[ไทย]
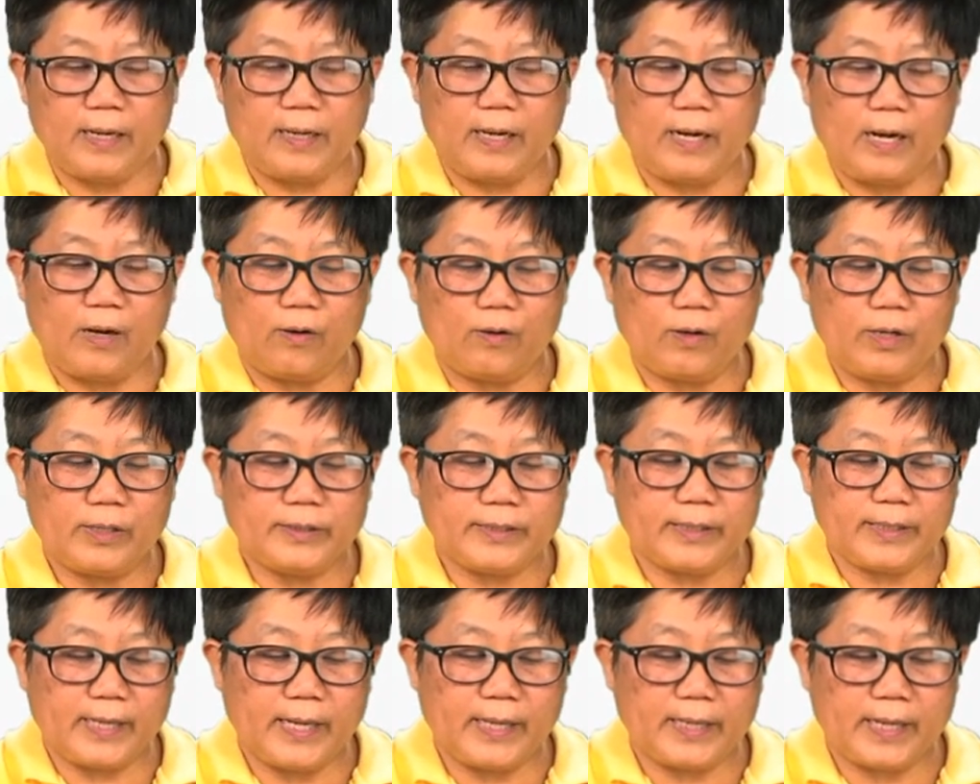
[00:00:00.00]
เราก็
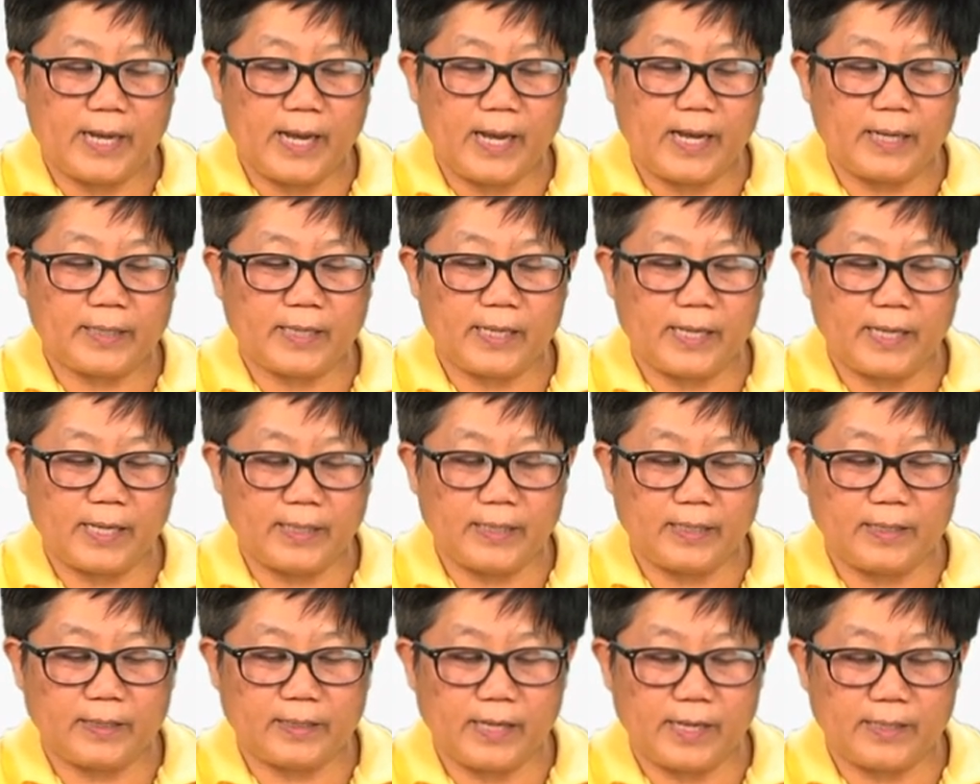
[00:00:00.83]
จะได้ค่า
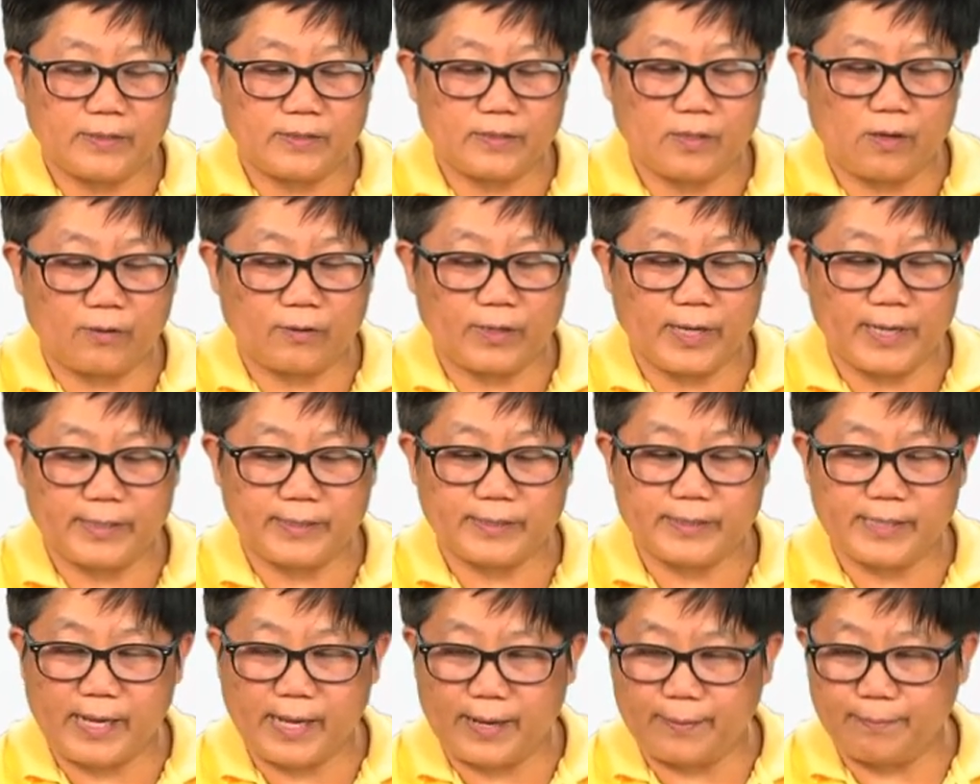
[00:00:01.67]
K1 K2
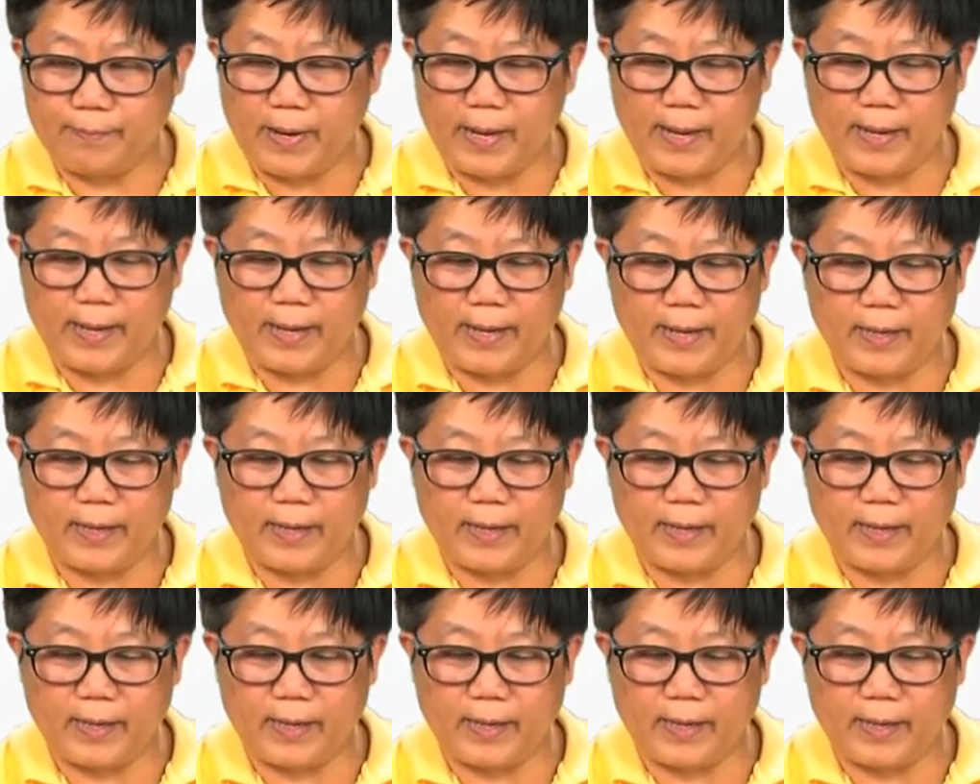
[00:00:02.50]
K3 มา